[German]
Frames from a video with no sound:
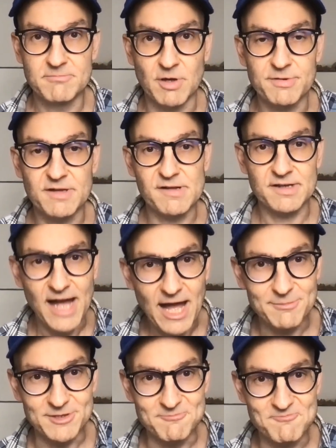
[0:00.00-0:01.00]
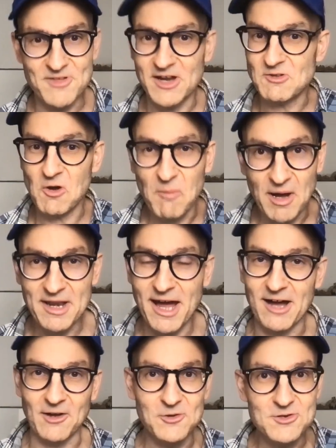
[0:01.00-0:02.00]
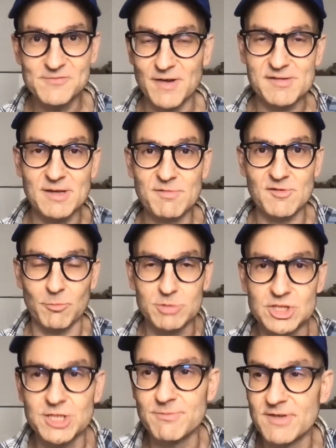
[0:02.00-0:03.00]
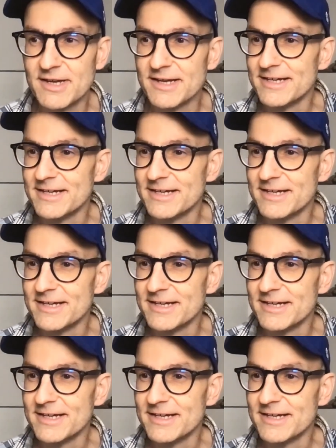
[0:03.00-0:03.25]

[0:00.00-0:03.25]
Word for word: Habe ich gesagt, Armin, denk doch mal nach. Irgendwas gibt's doch bestimmt.